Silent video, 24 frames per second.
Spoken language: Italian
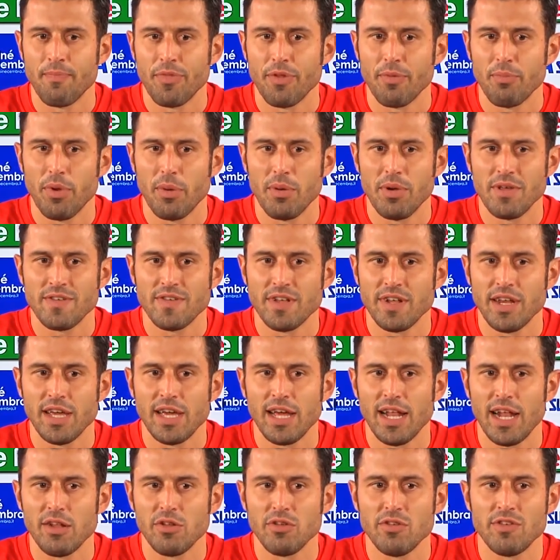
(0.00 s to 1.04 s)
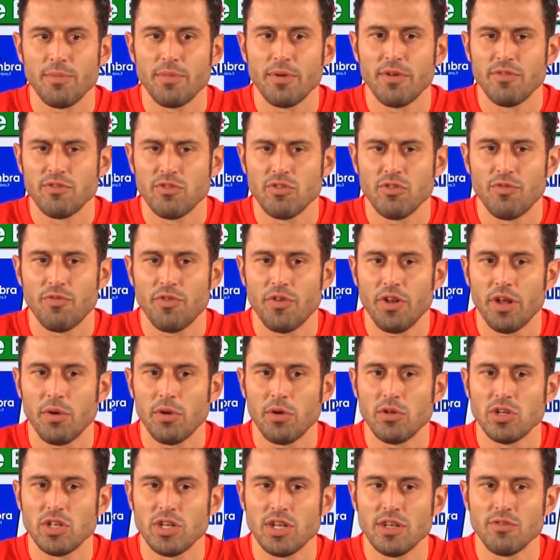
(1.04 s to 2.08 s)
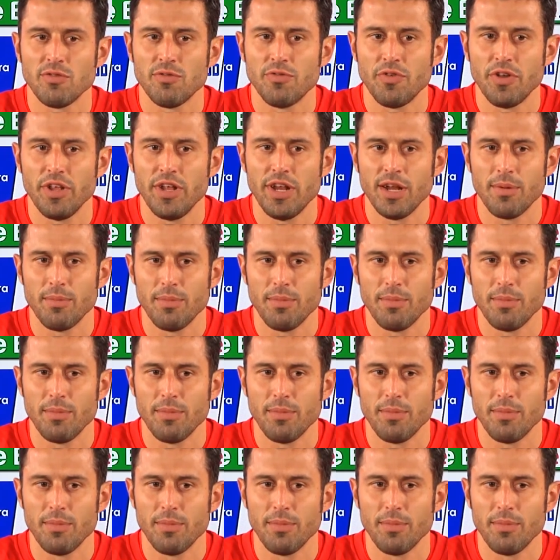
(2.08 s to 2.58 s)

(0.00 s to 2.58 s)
Dobbiamo essere in grado di saper soffrire quando c'è da soffrire,